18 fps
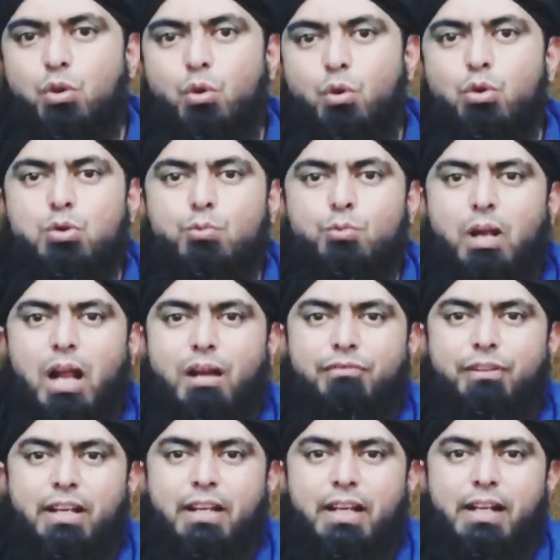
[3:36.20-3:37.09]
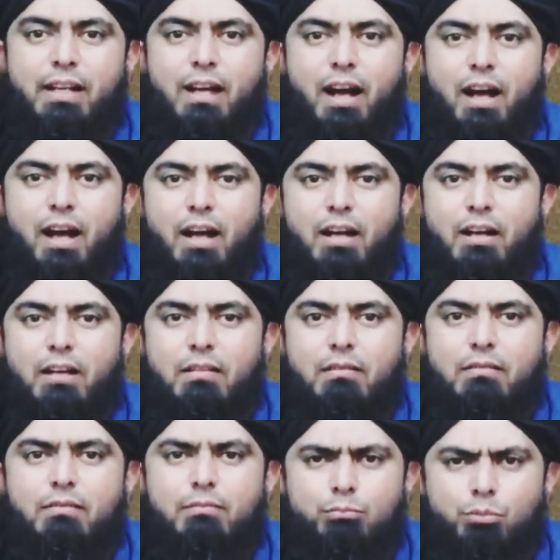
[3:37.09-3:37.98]
तो उस मुनाफिक ने कहा
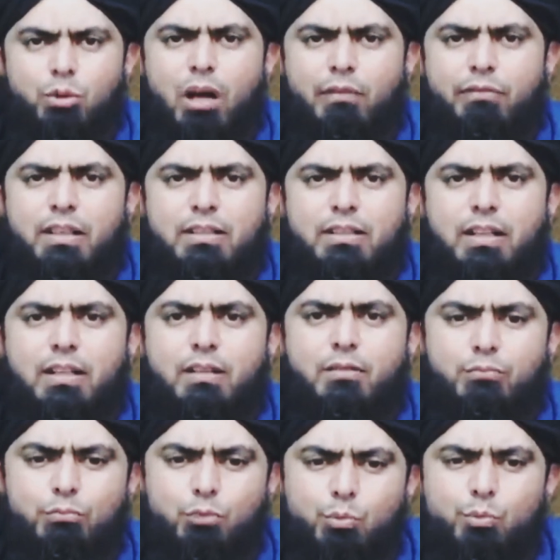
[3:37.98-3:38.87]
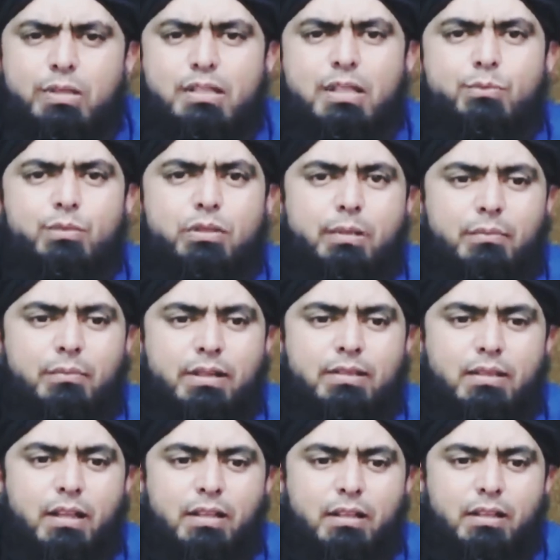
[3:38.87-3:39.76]
मुनाफिक था ना ऊपर से
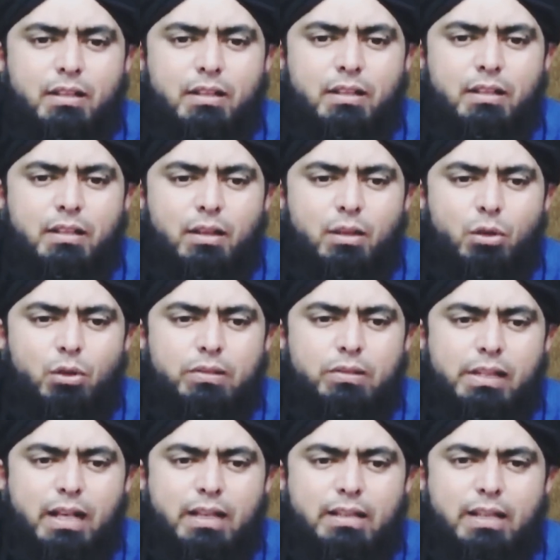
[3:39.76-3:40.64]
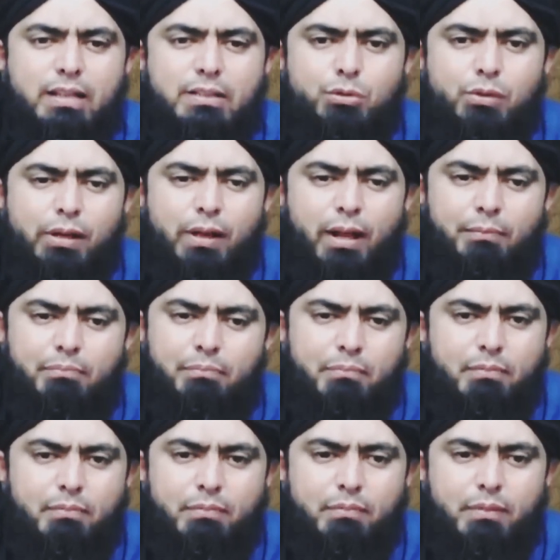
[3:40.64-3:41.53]
मुसलमान था उसने कहा यारसोल्ला
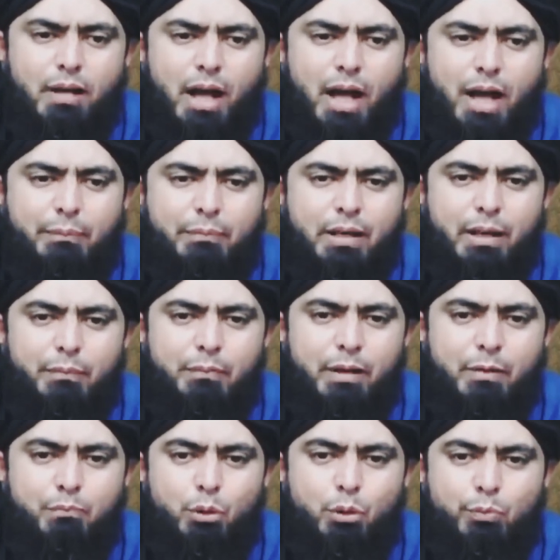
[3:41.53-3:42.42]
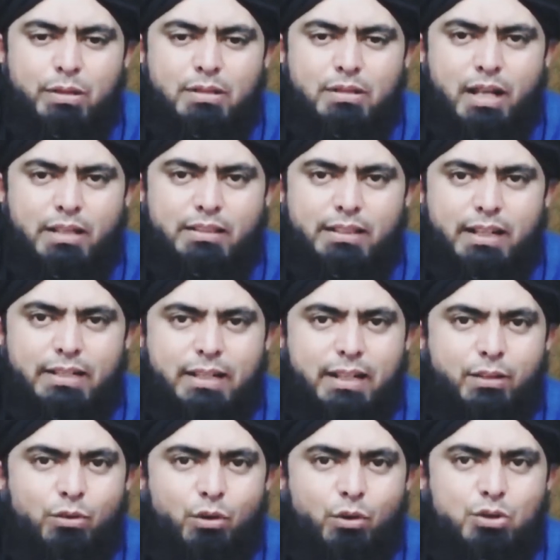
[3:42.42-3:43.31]
आपने अपने फूफीजाद
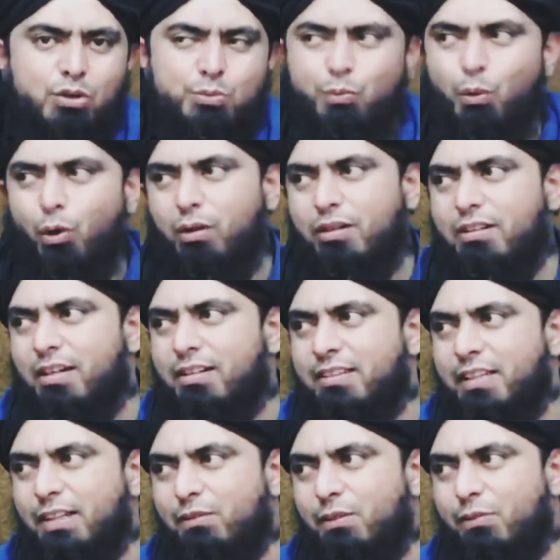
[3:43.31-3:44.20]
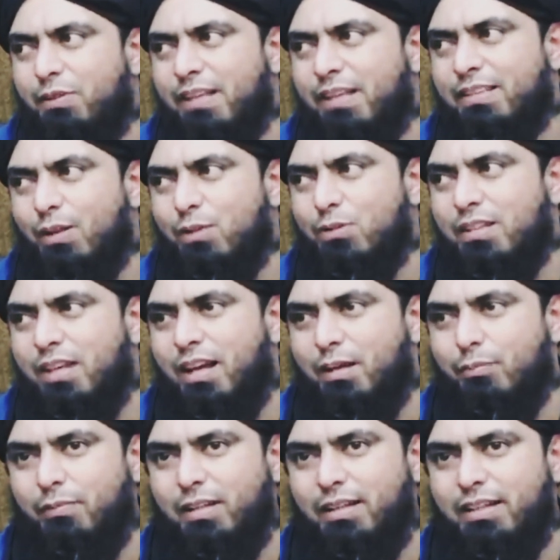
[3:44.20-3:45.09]
लड़के को सपोर्ट करते हुए फैसला उसके
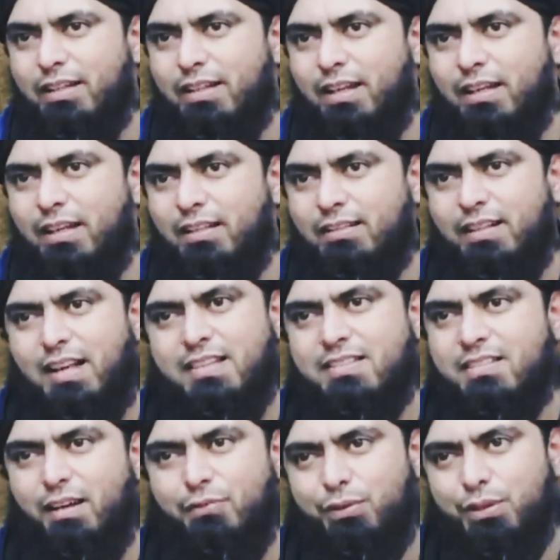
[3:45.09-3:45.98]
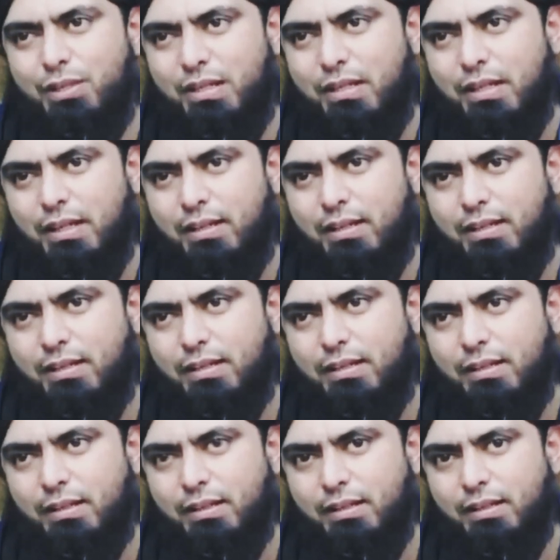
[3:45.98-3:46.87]
हक में किया है इंसाफी की
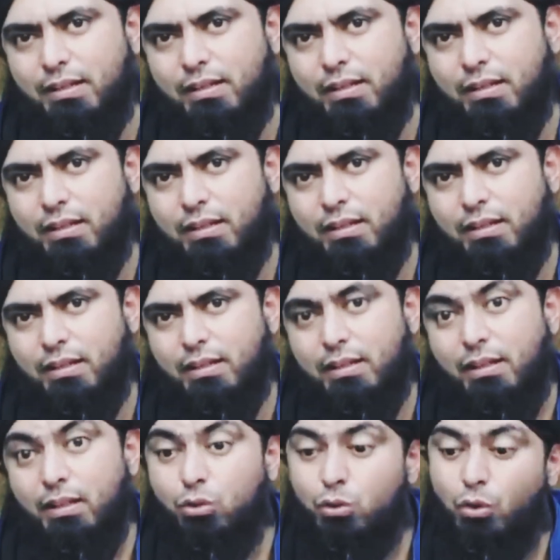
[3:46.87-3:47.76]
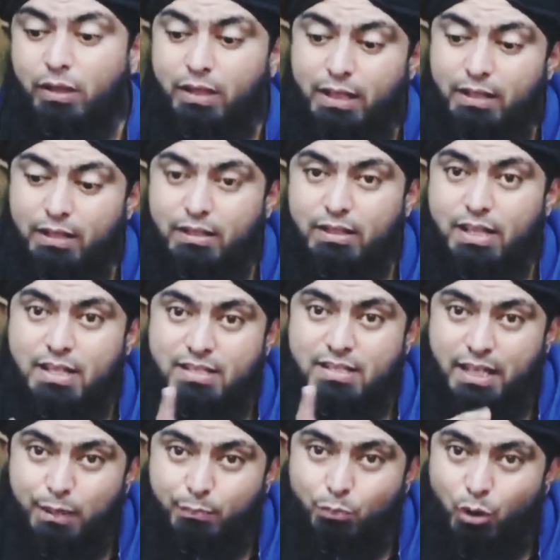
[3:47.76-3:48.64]
है तो ये
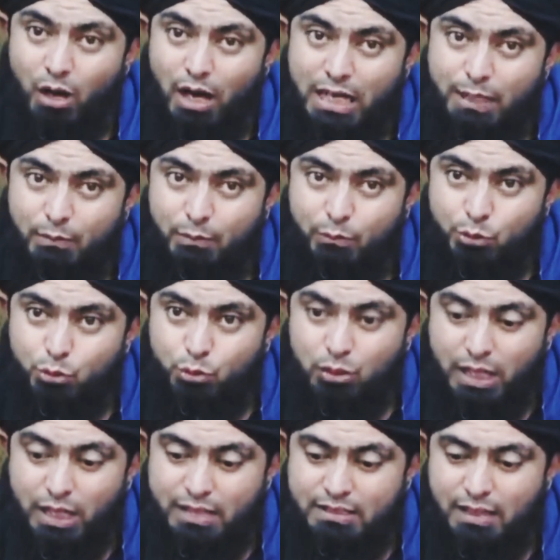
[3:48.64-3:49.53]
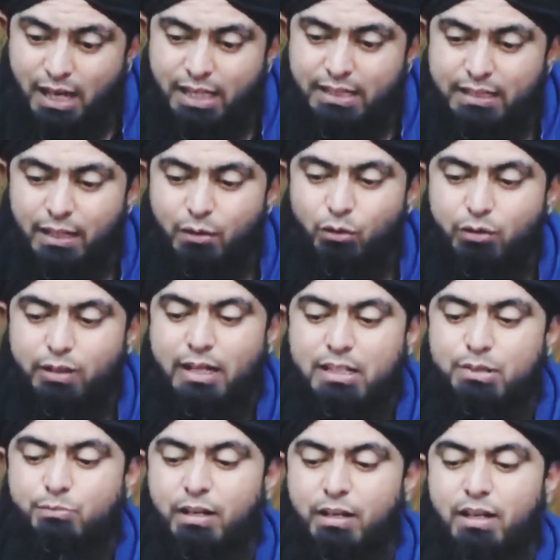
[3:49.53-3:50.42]
सही बुखारी में मौजूद है इस आयत के
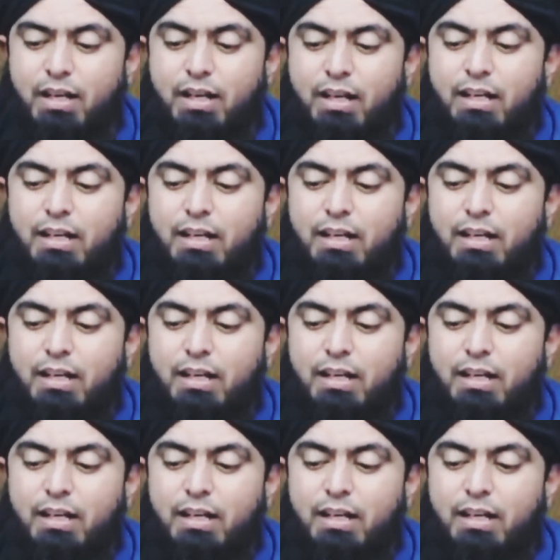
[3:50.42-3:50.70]
कॉन्टेक्स्ट में